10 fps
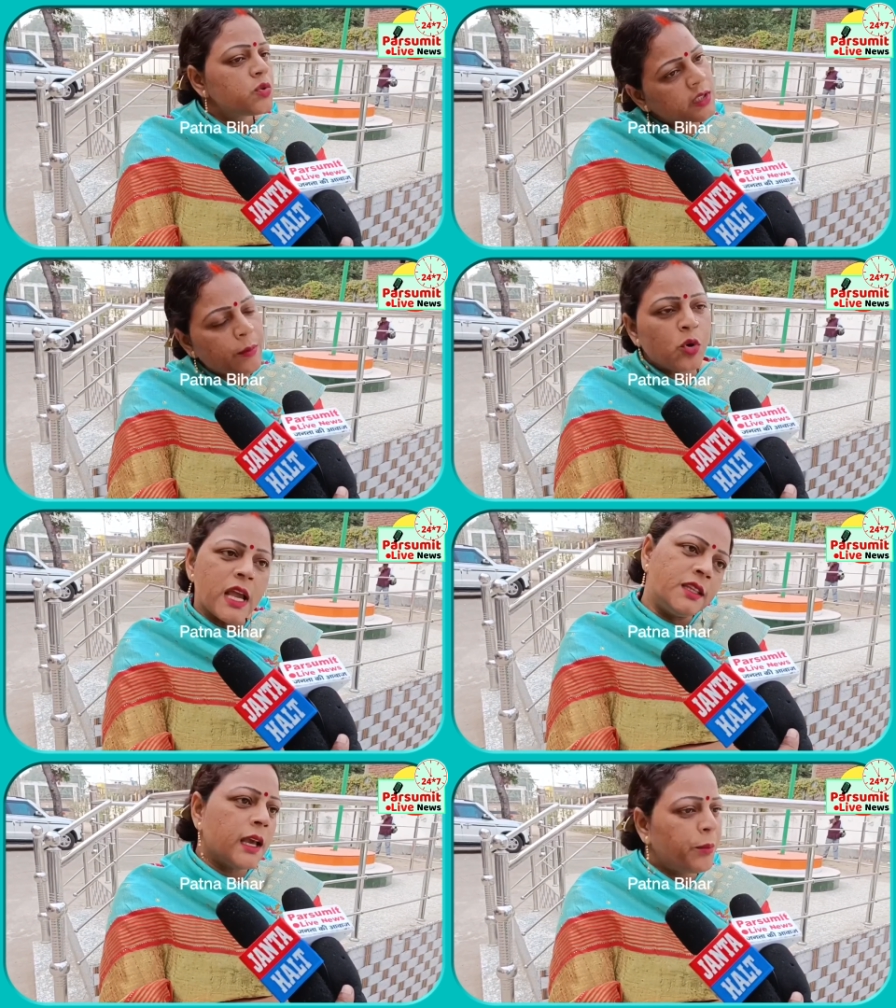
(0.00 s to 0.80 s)
उस वक्त आपको
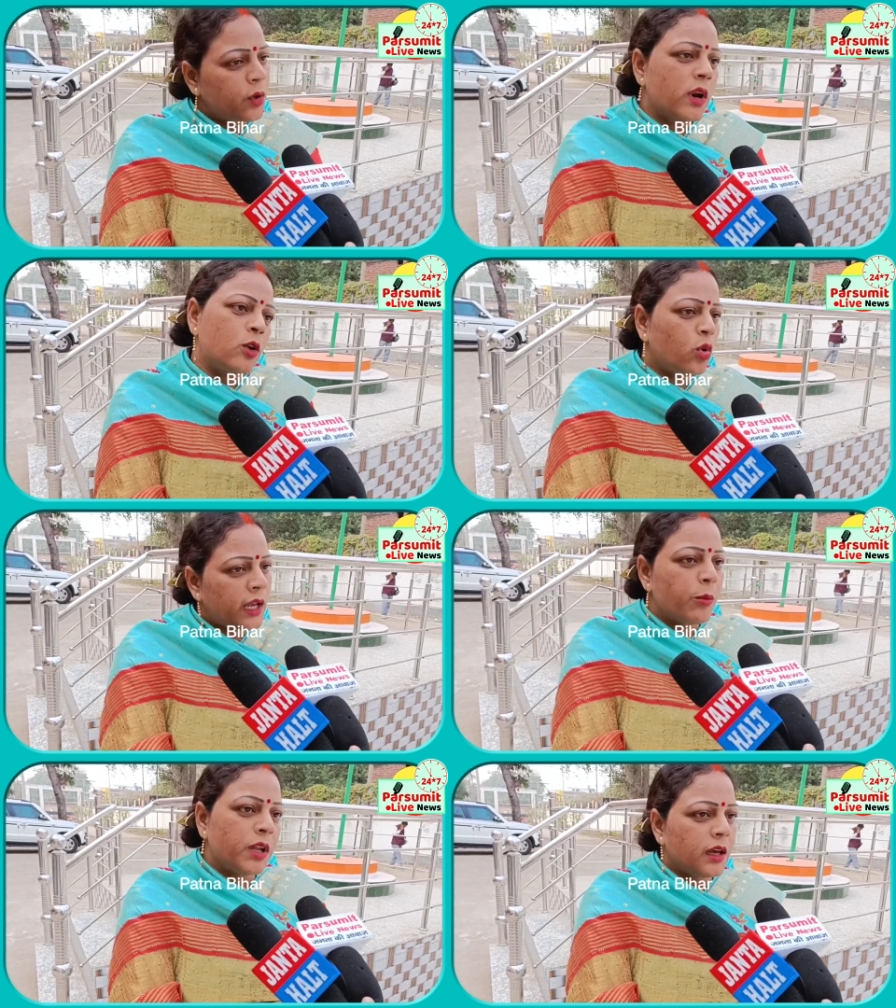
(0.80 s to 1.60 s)
जाति का पिटोरा
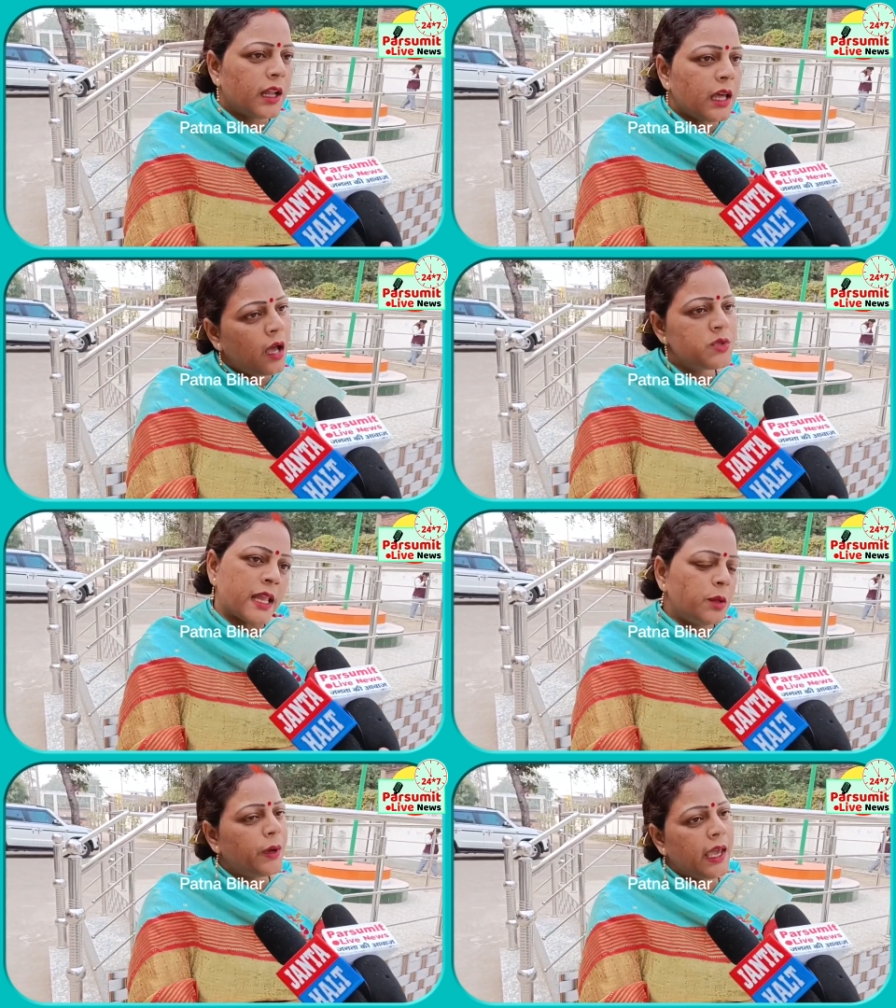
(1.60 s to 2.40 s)
ढोने का मन कर रहा था हम
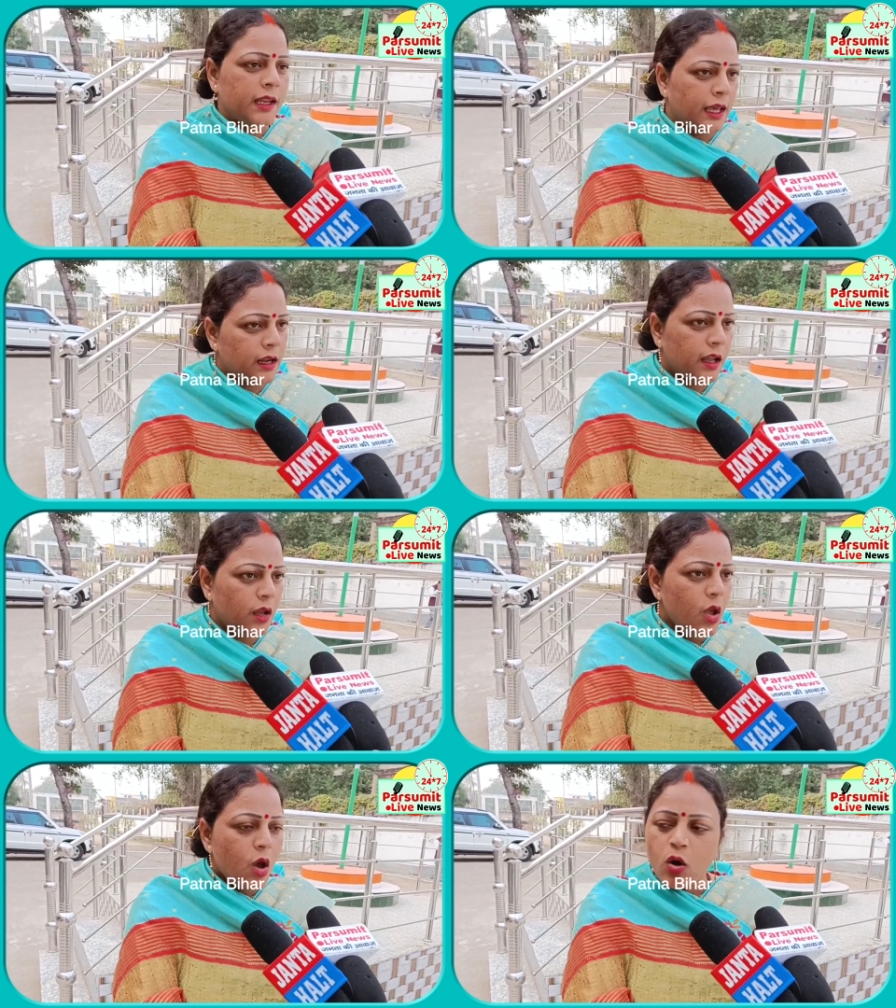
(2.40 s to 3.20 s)
जाति पे खेल खेल
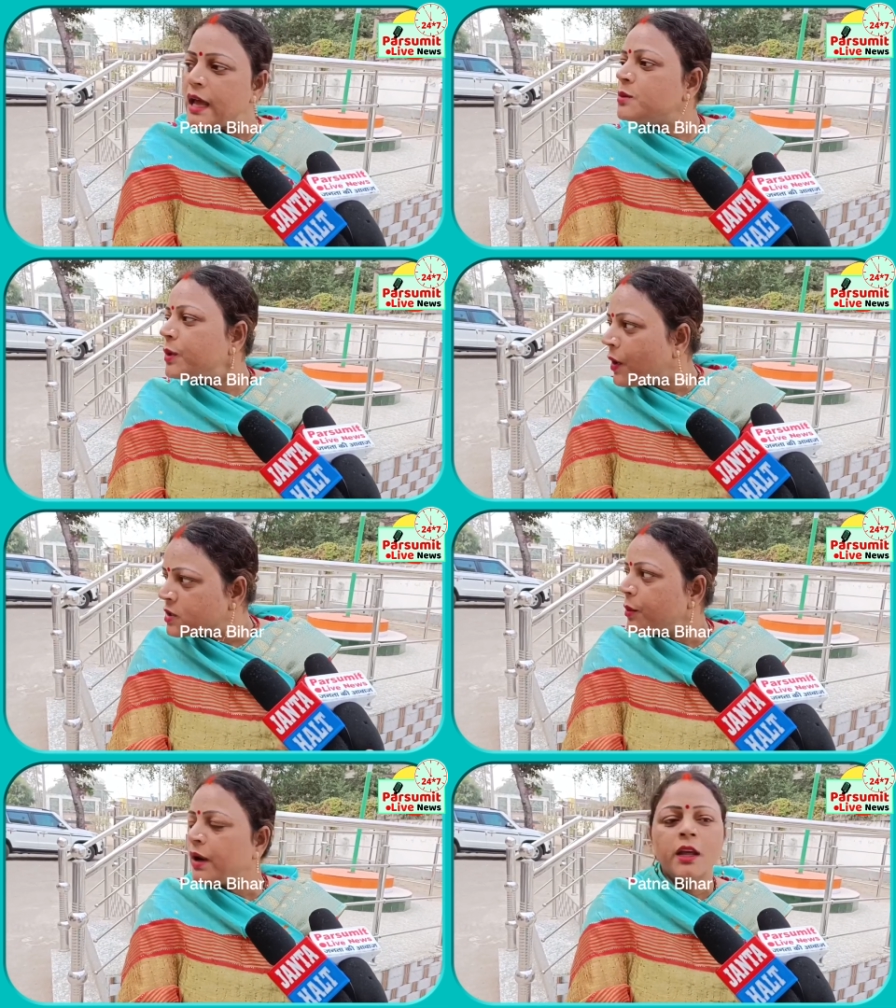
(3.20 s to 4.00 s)
रहे हैं और आज
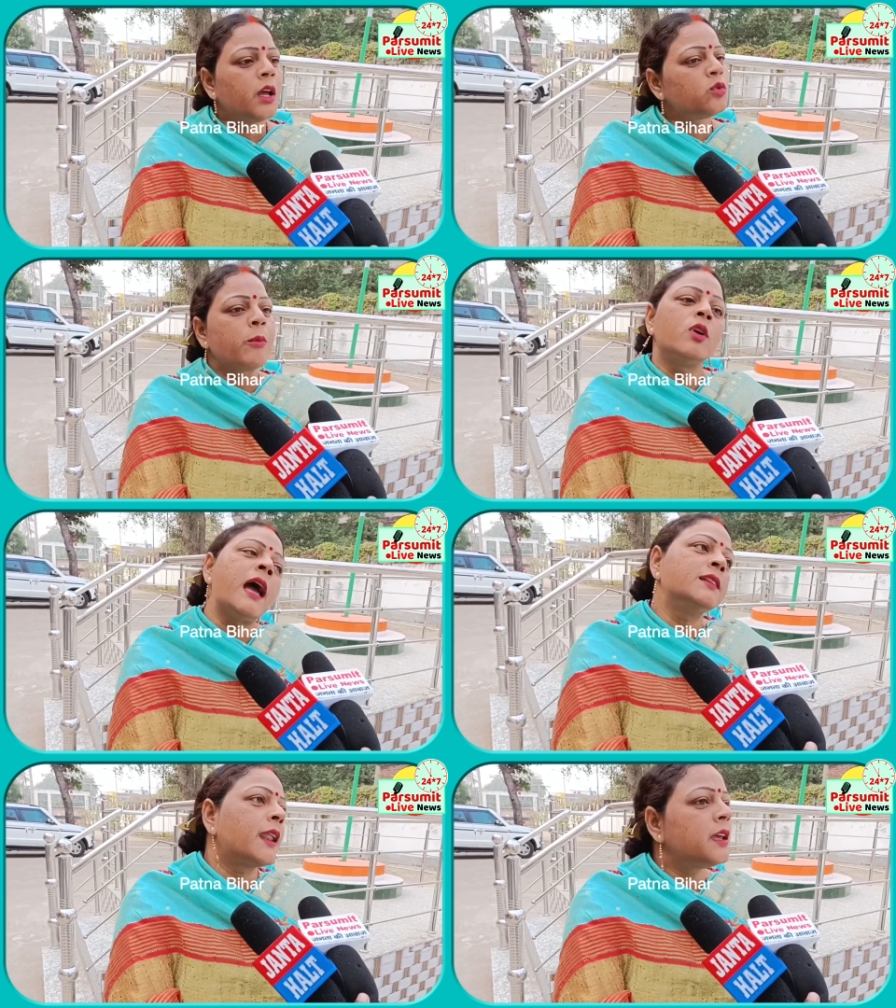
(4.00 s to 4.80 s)
विपक्ष में बैठे हैं तो आपको
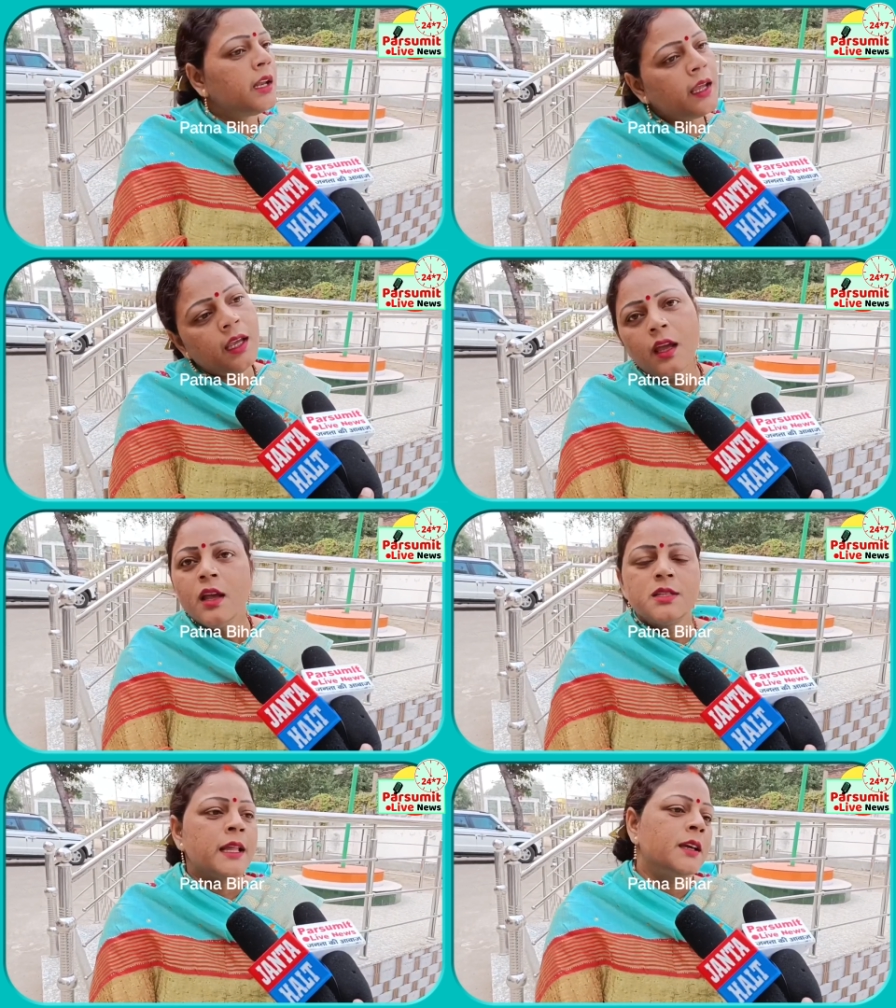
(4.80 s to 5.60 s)
याद आ रहा है कि नहीं
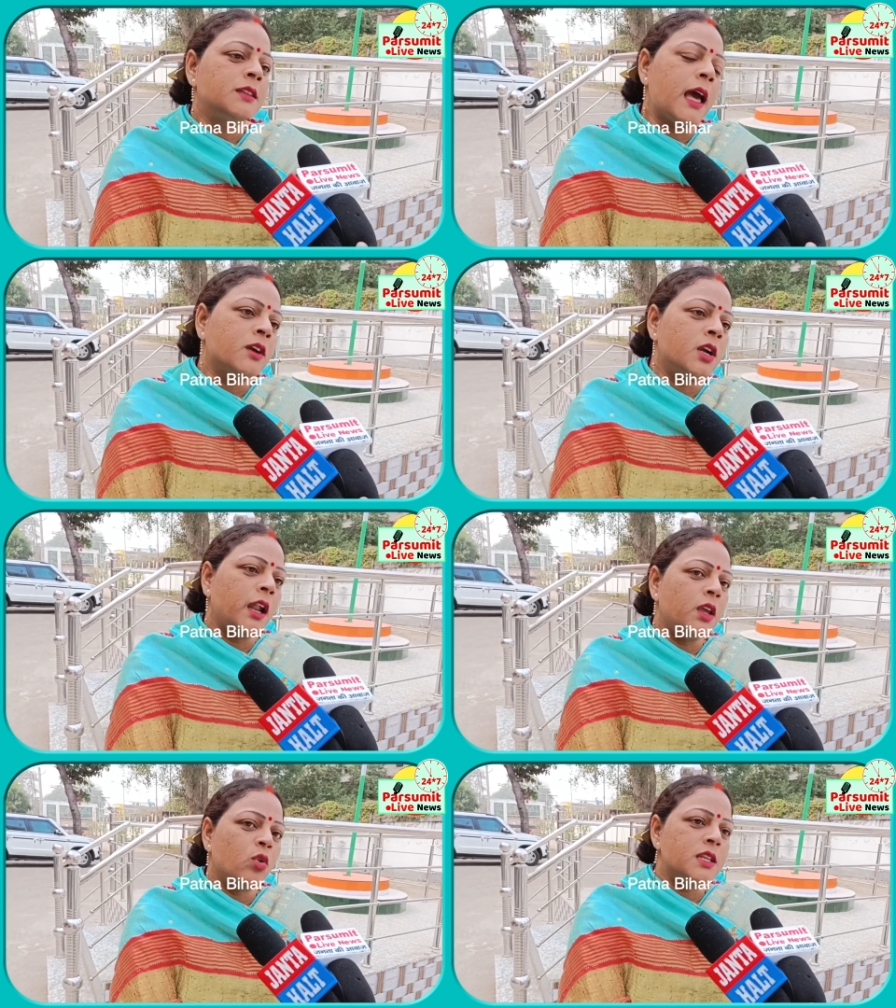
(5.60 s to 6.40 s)
जातिगत
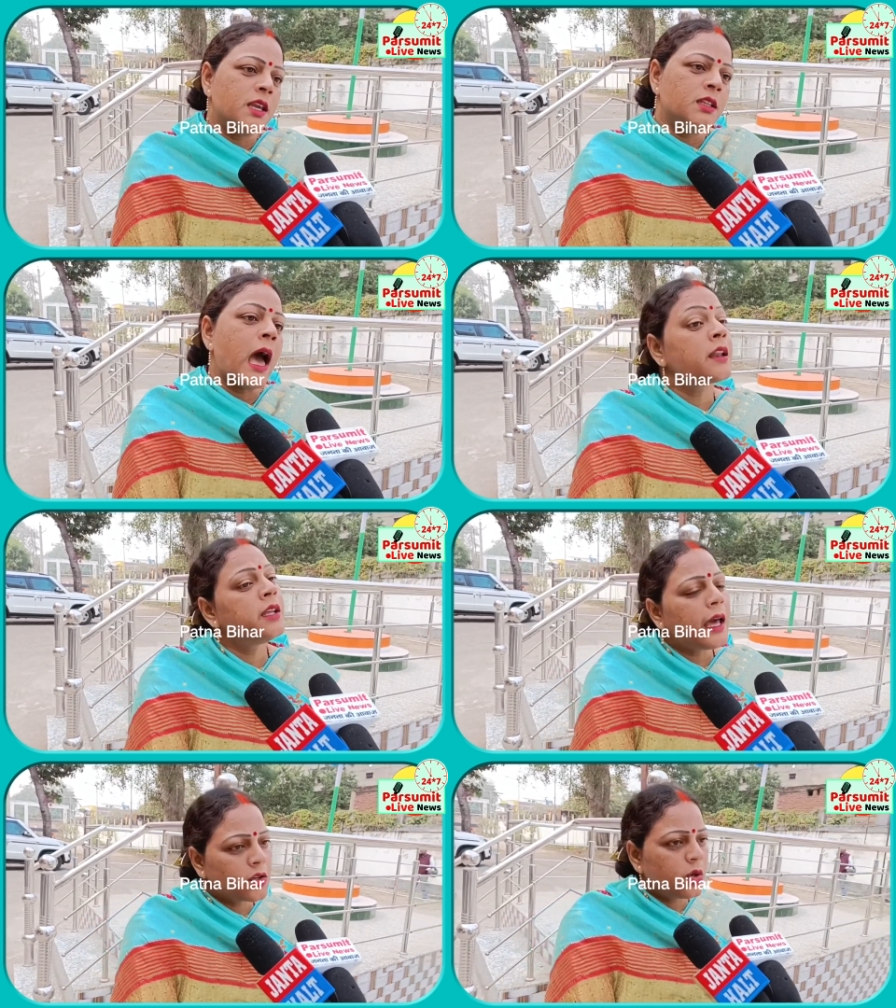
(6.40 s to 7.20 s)
आरक्षण नहीं होना चाहिए था
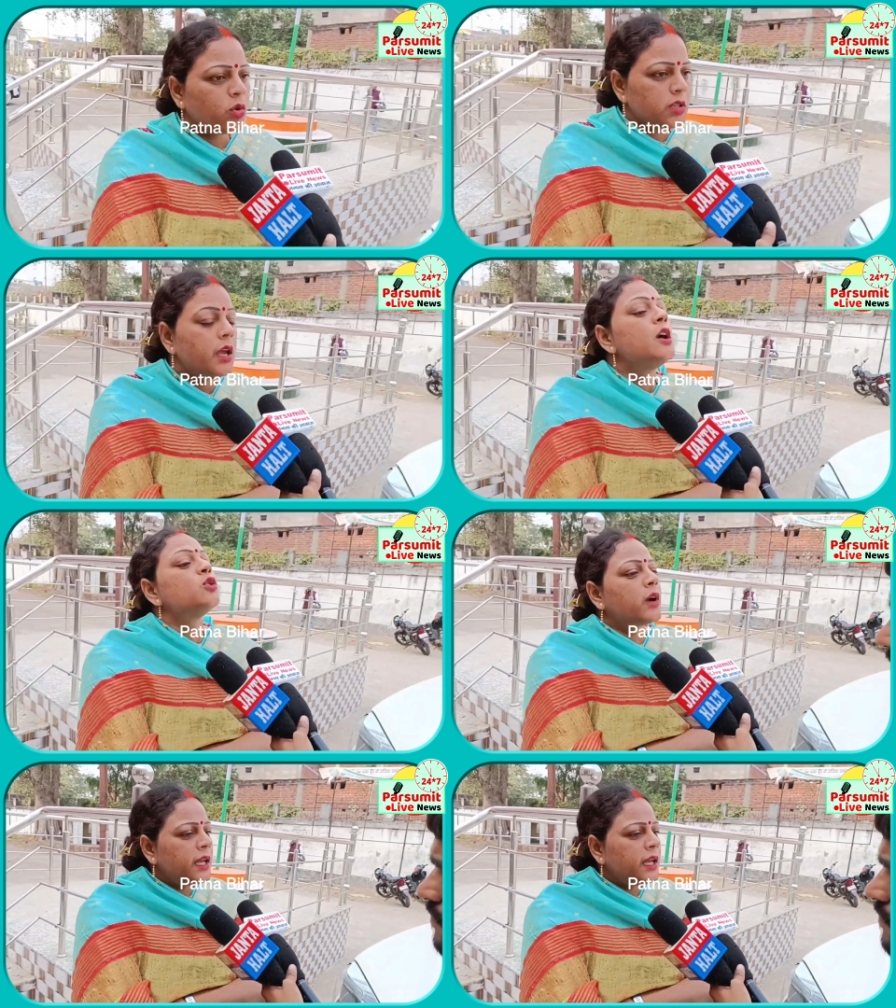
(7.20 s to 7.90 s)
आर्थिक आरक्षण होना चाहिए तो